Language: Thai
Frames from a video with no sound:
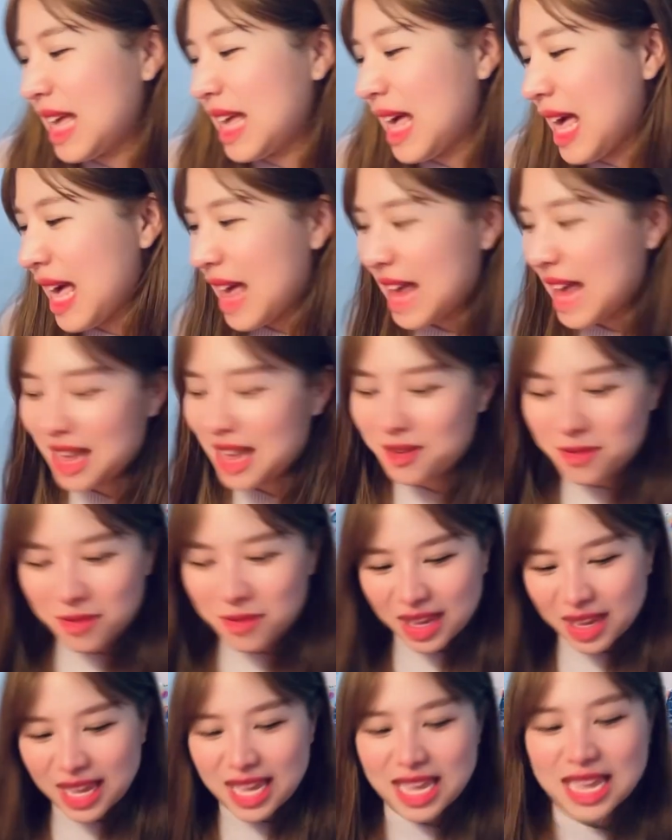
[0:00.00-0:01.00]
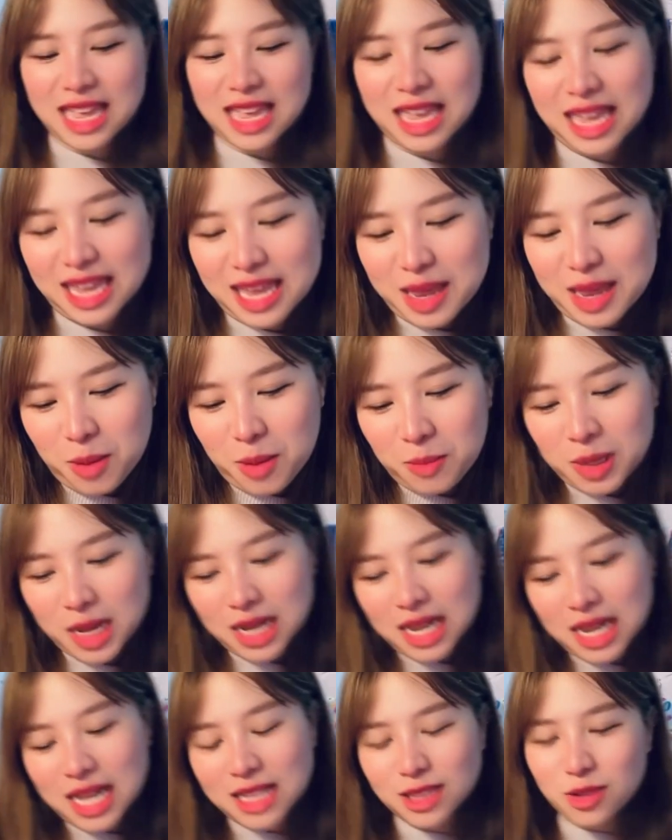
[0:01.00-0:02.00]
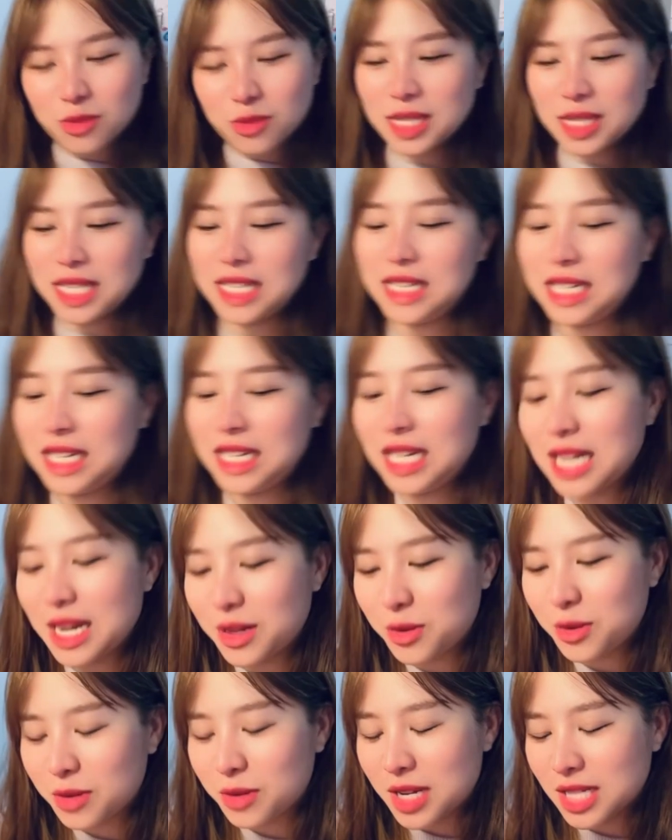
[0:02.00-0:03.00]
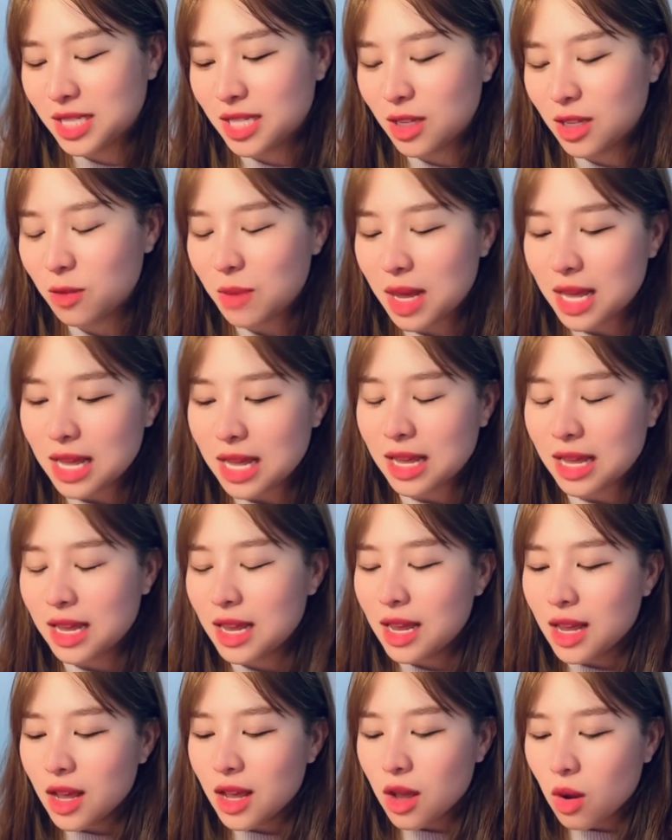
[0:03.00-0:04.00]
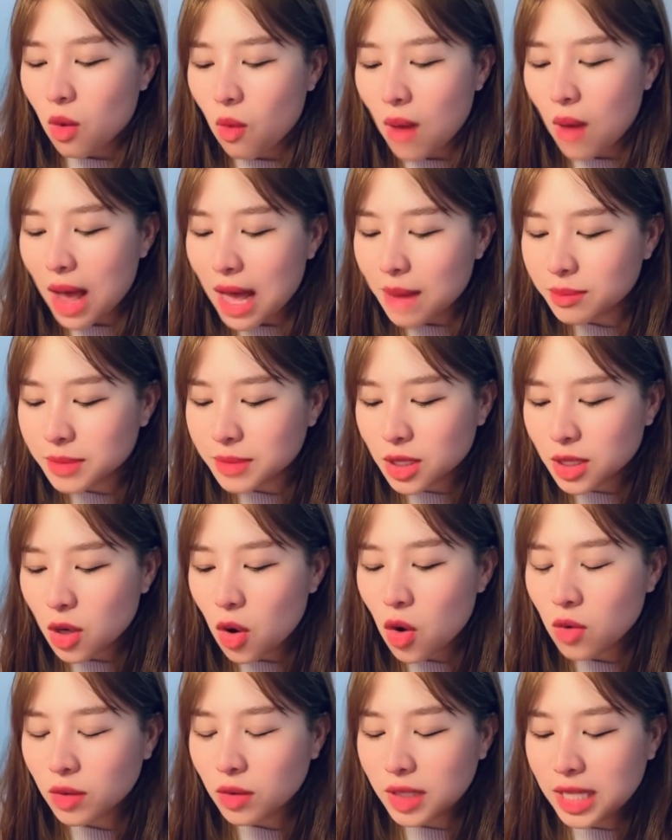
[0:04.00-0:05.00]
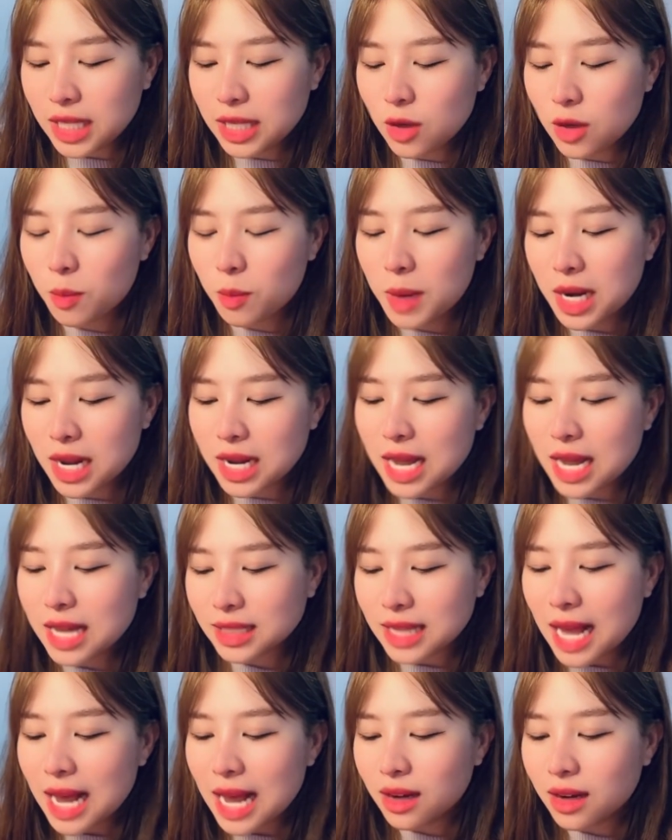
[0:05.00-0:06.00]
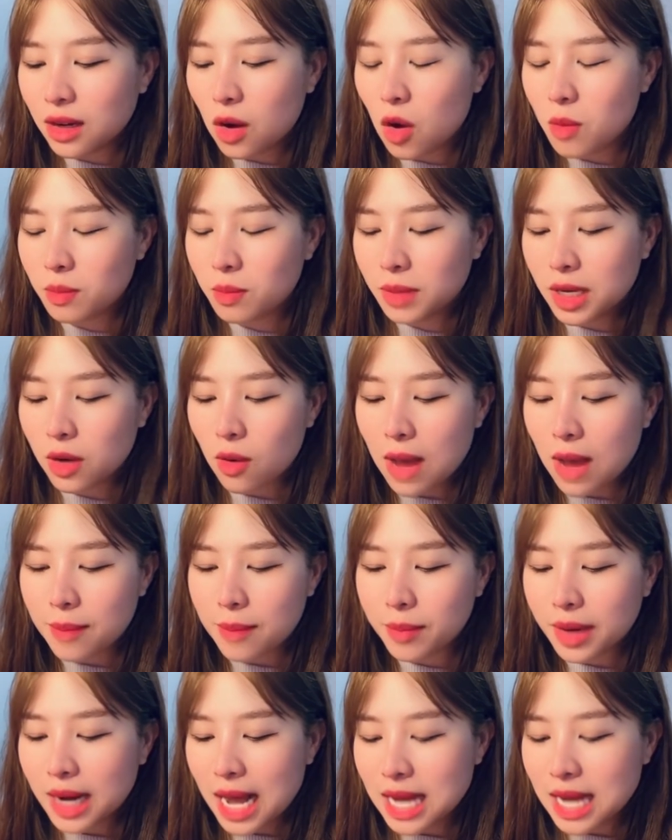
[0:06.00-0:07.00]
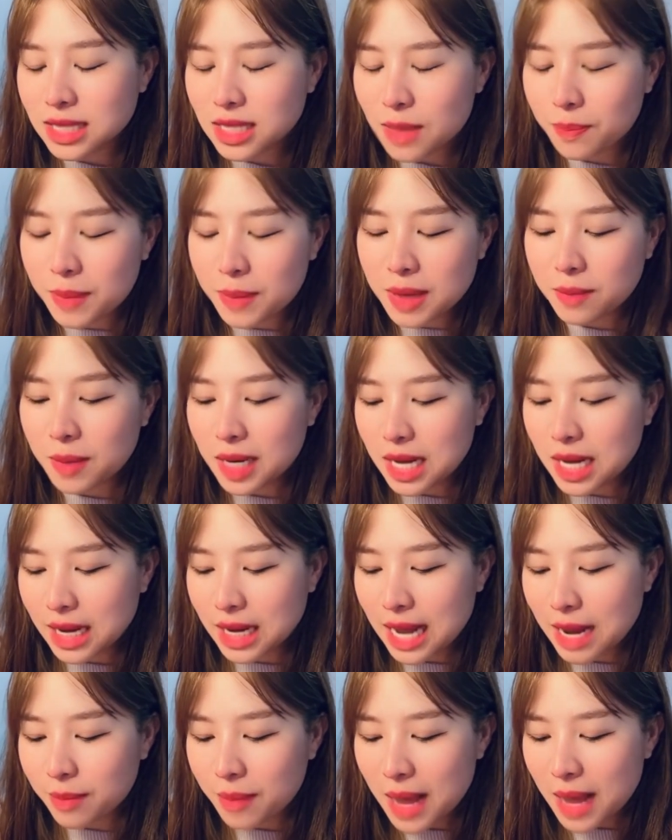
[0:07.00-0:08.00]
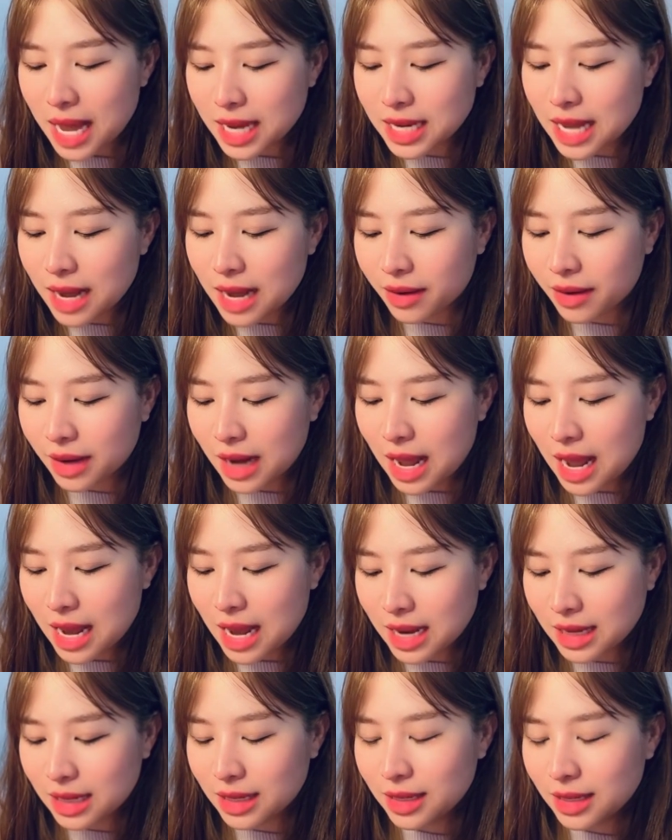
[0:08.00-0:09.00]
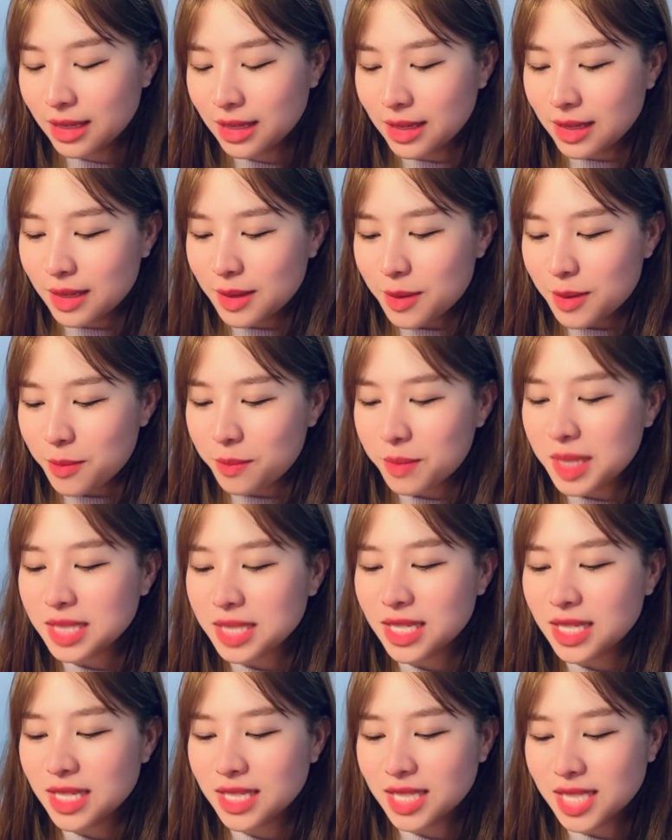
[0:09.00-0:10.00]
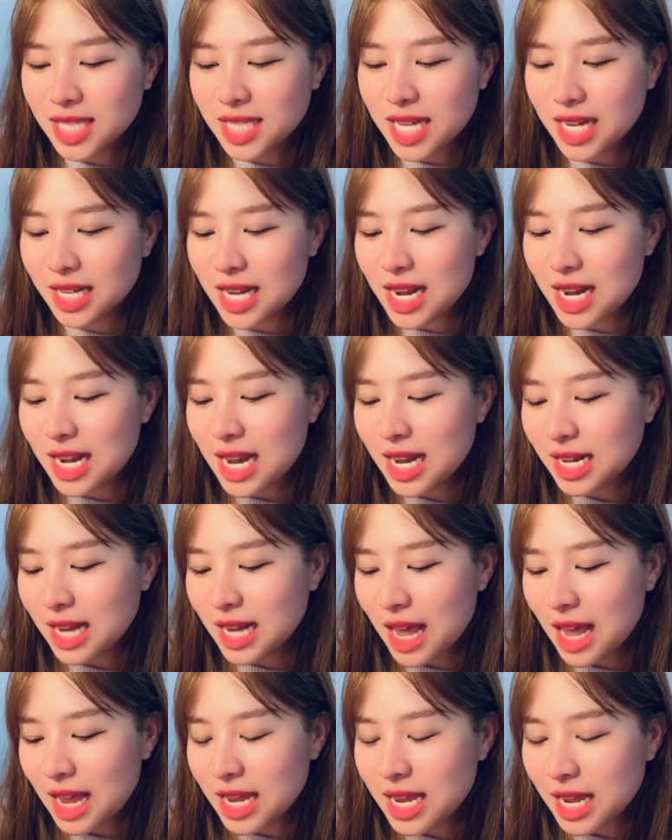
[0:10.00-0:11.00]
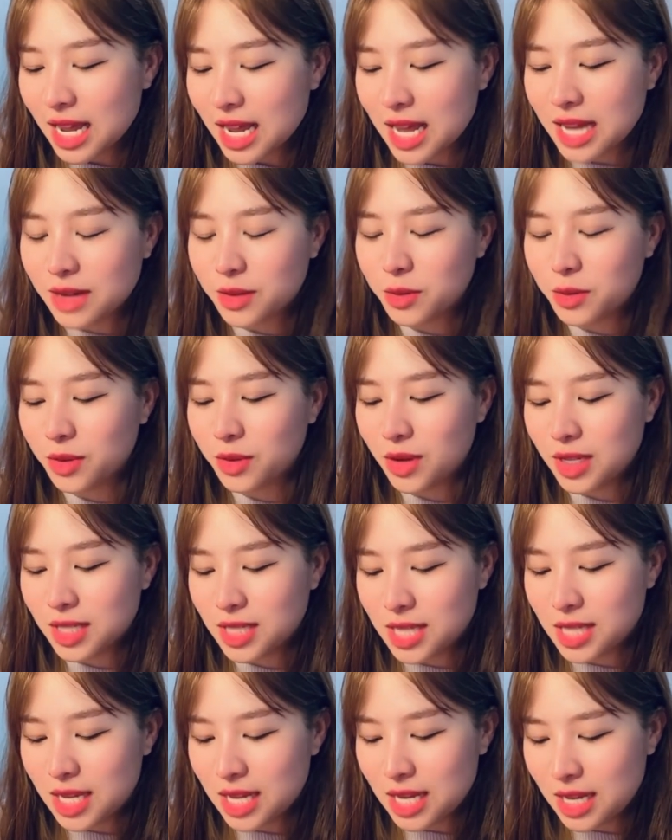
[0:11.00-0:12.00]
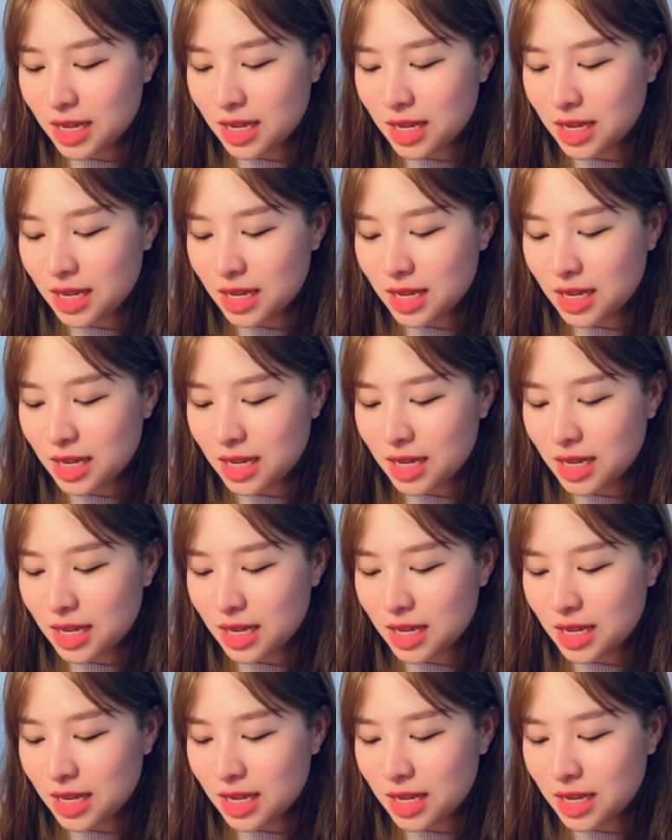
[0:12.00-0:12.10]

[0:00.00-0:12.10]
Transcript: อ่า โอเค พลังงานตรงนี้ ไหนดูหน่อยซิว่าความโชคดีของพลังงานธาตุลมในความรักจะเป็นพลังงานไพ่อย่างไร มาสิ่งเสี่ยงและเล่นให้การดูหน่อยสิ